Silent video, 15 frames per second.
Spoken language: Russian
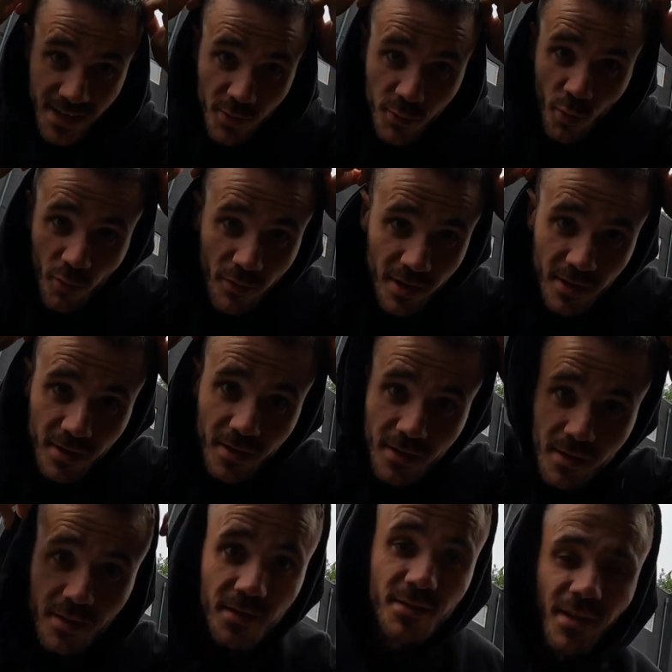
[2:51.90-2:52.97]
готовы
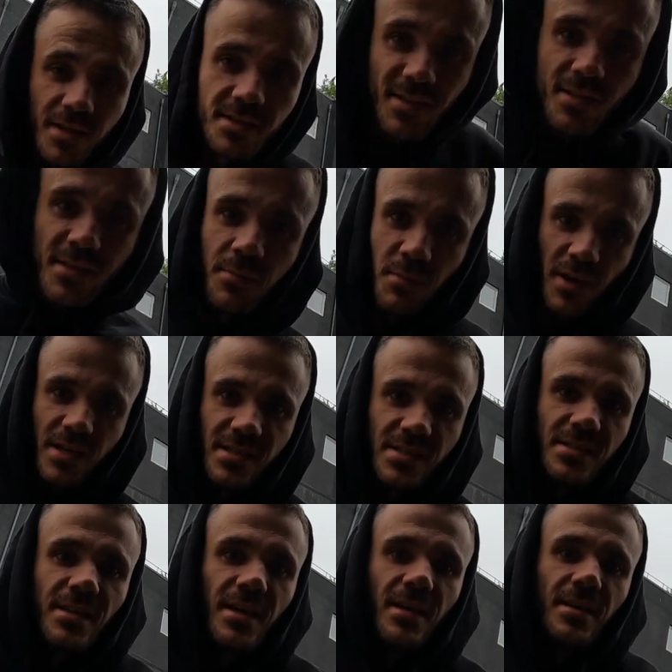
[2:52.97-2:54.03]
дойти до
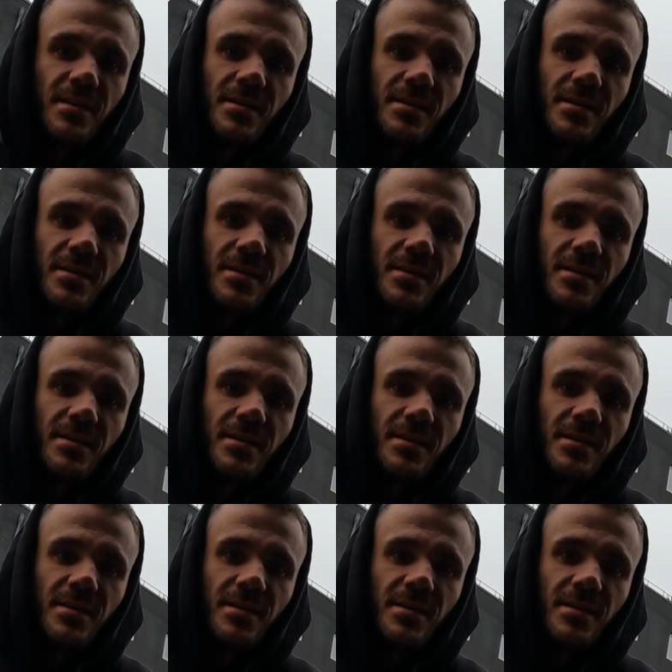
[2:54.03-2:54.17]
магазина.